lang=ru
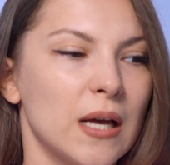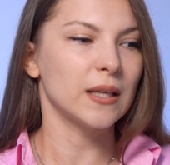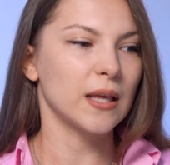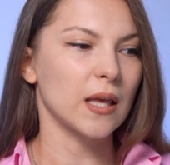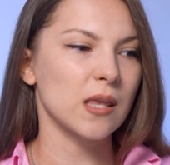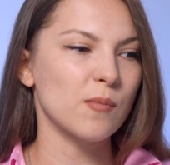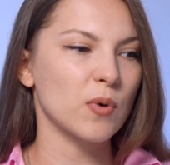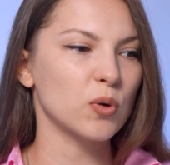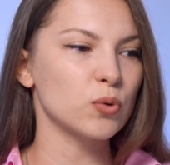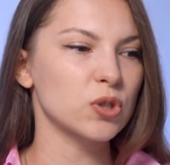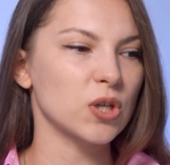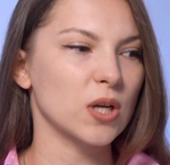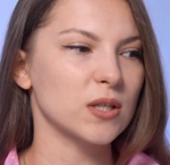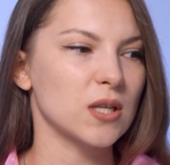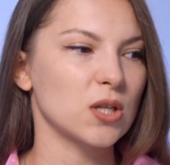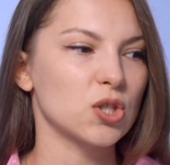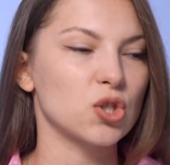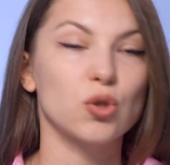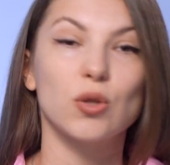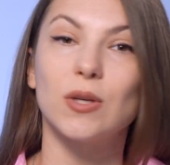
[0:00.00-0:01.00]
Я не могу
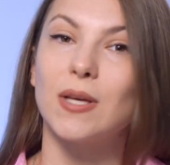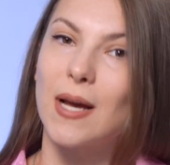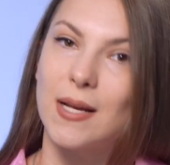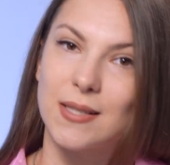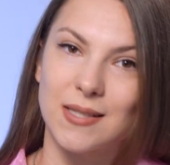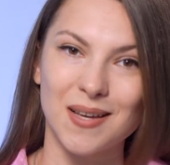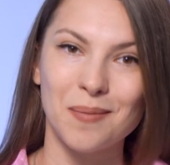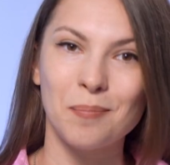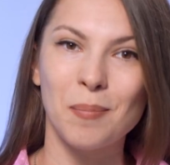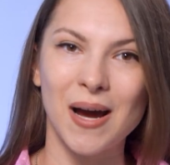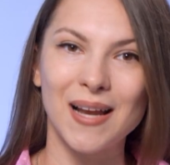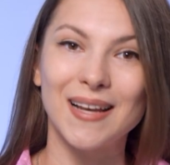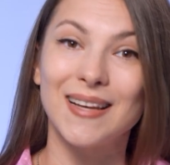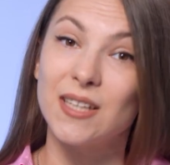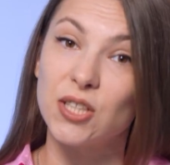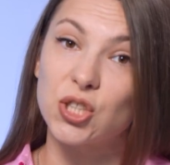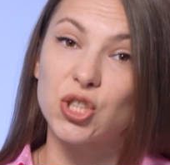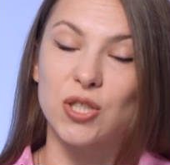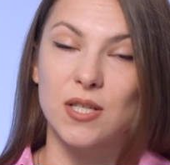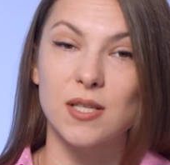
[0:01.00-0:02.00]
сказать, что я сама
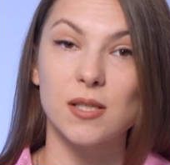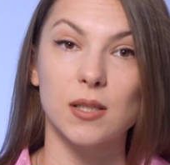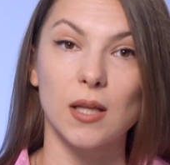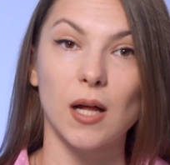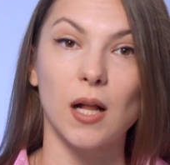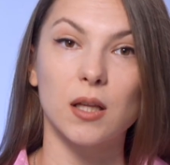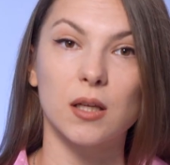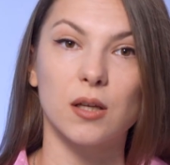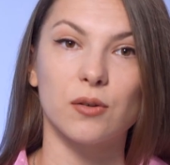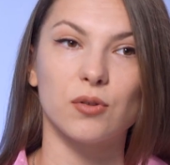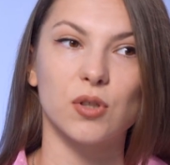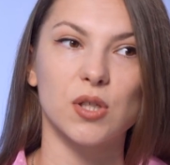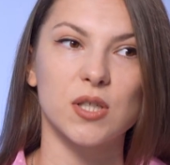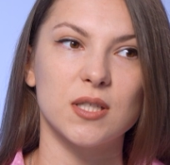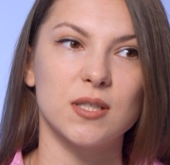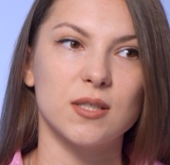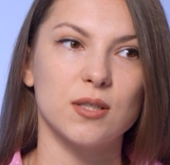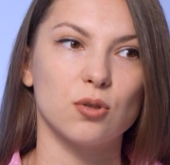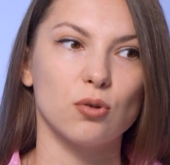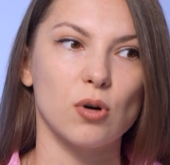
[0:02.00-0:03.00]
лично сталкивалась
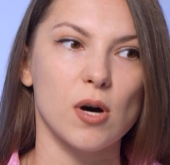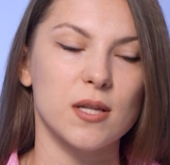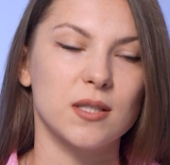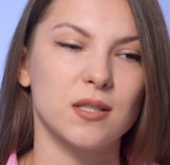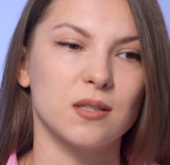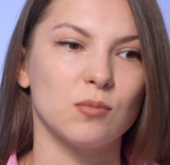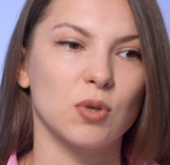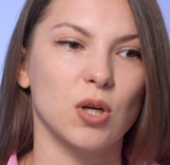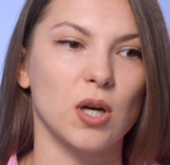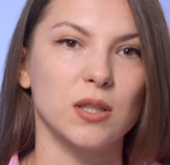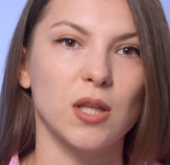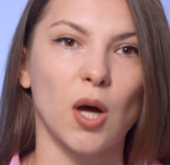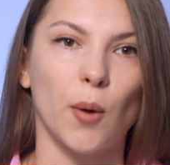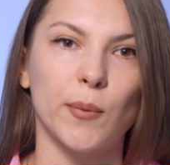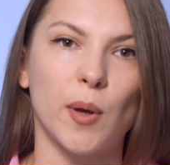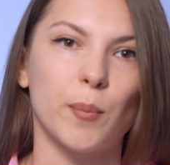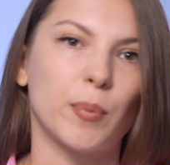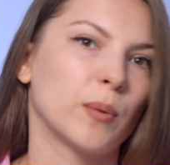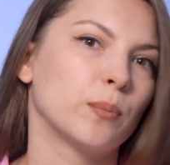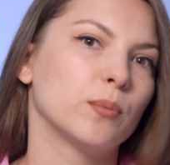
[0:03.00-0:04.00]
сталкивалась с ситуациями, когда у
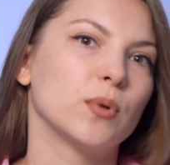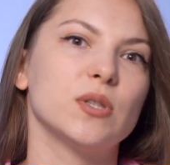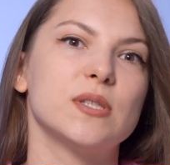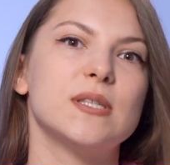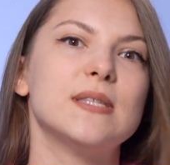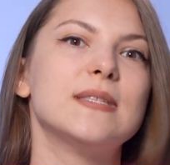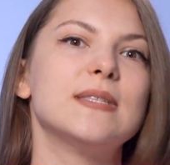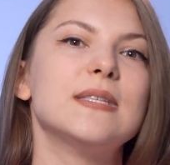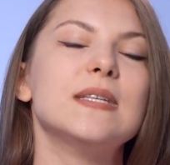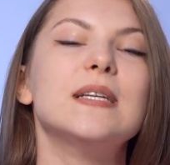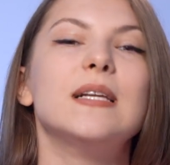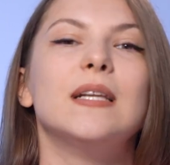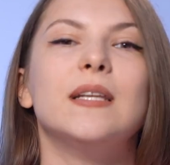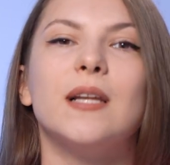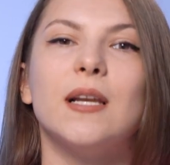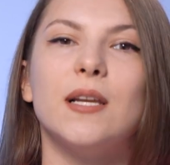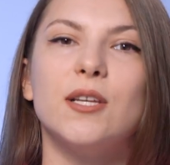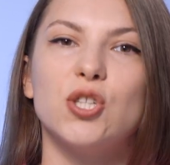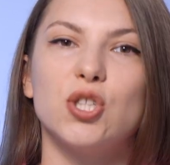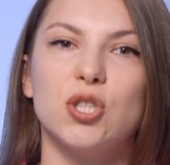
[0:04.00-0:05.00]
меня прям был
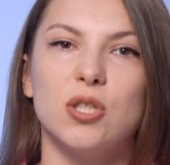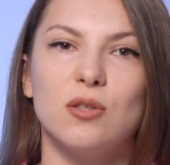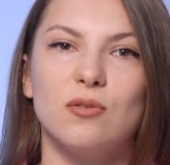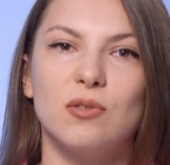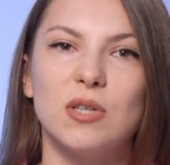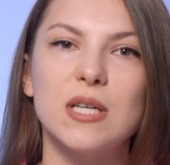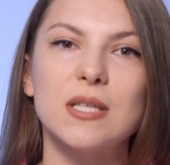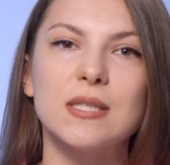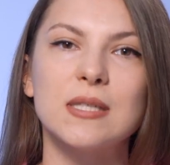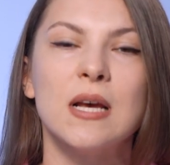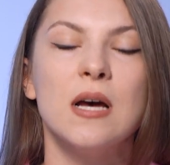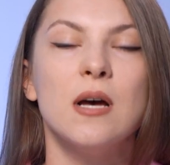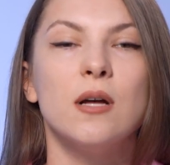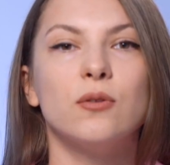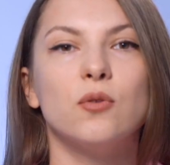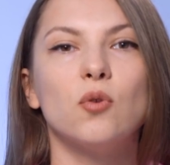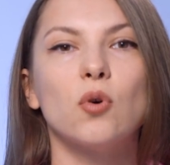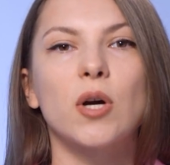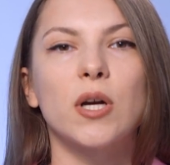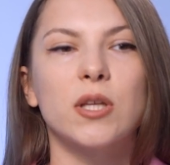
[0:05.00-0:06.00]
сильно лишний вес,
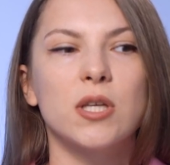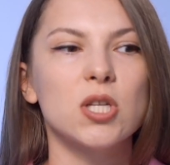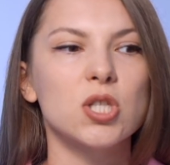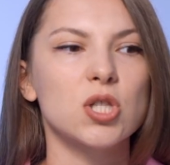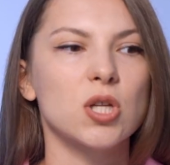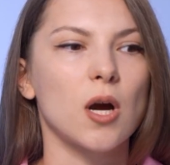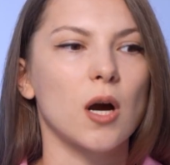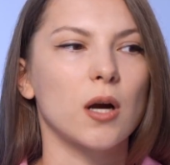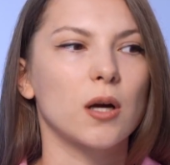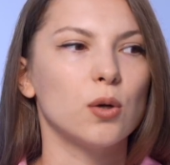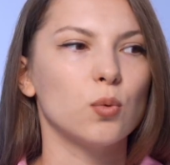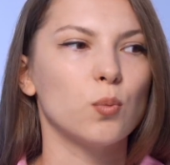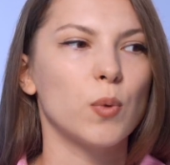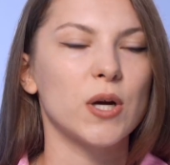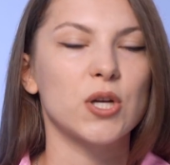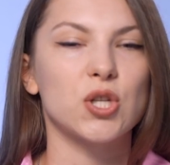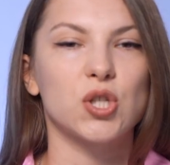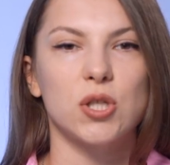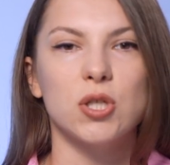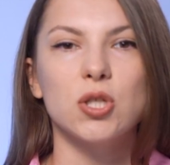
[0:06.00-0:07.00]
но, конечно, как и
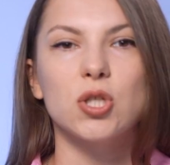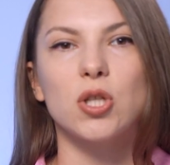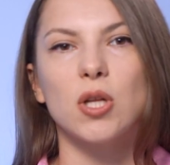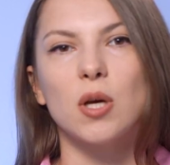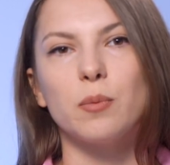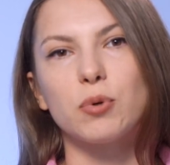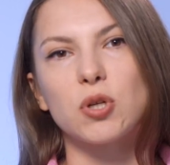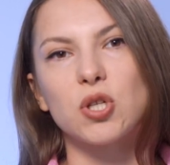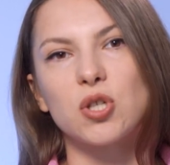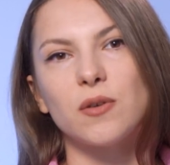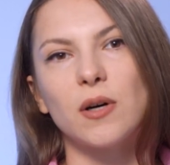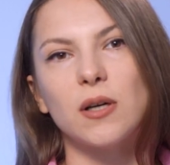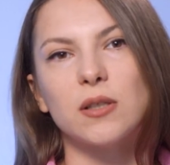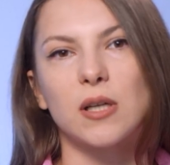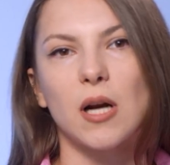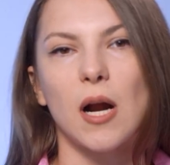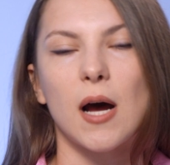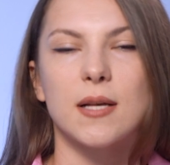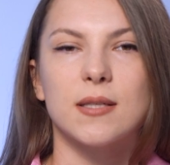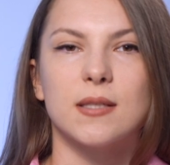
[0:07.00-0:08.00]
любая женщина, я
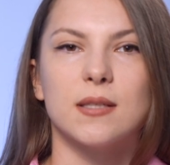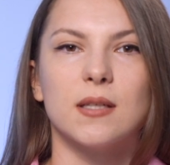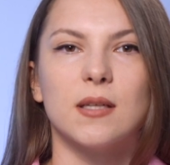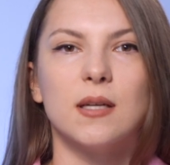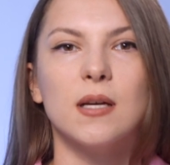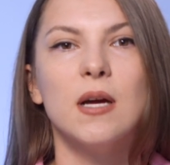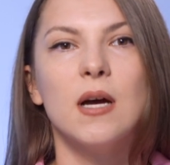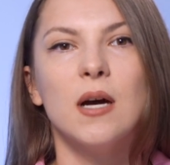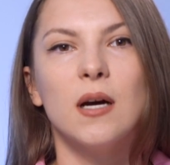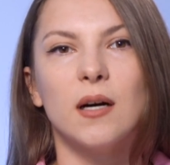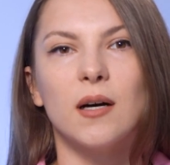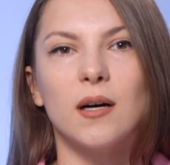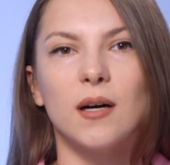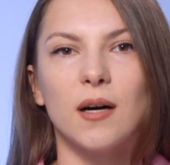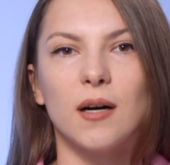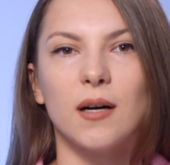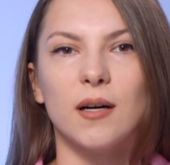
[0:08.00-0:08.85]
проживала разные э,